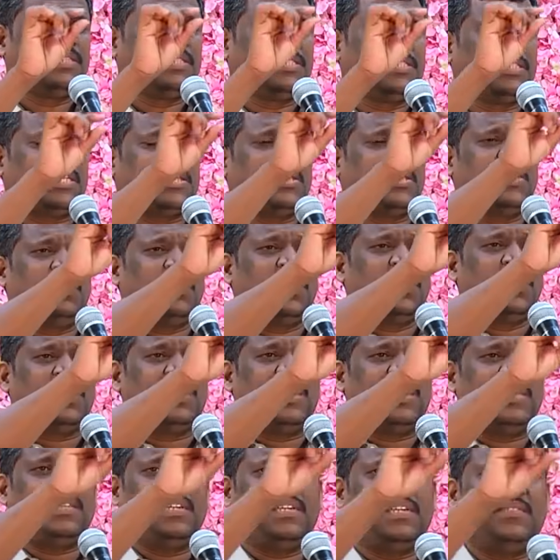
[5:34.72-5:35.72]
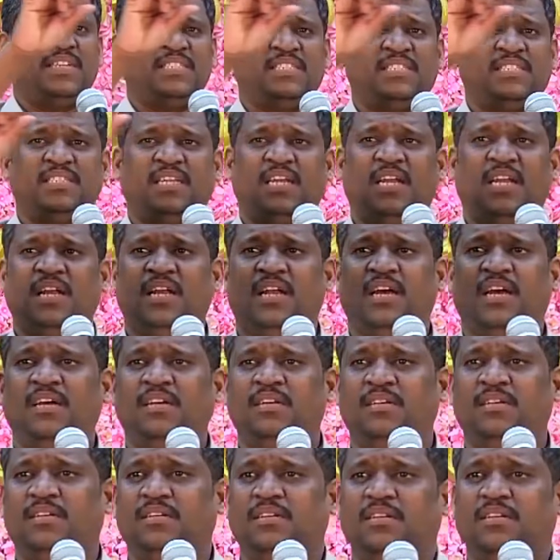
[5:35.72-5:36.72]
செத்து போனது எத்தனை வயசுன்னு தெரியுங்களா
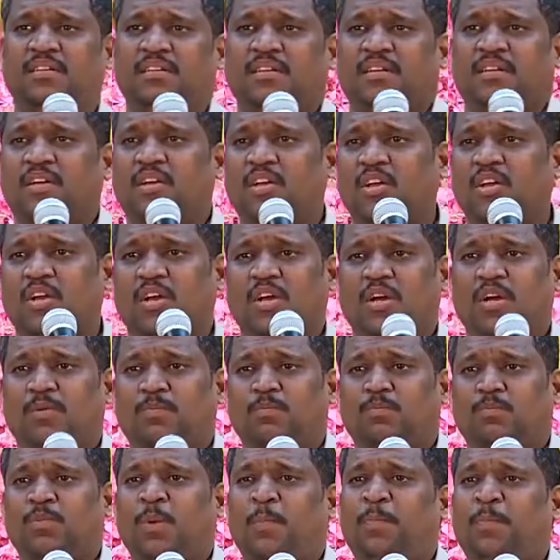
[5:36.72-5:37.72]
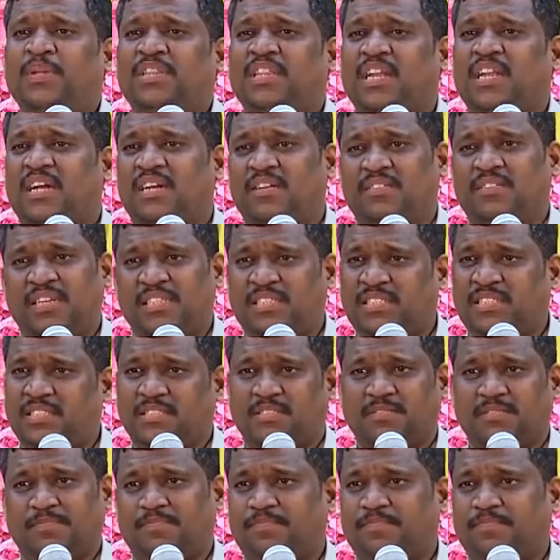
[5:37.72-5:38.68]
முப்பத்தி ரெண்டு வயசு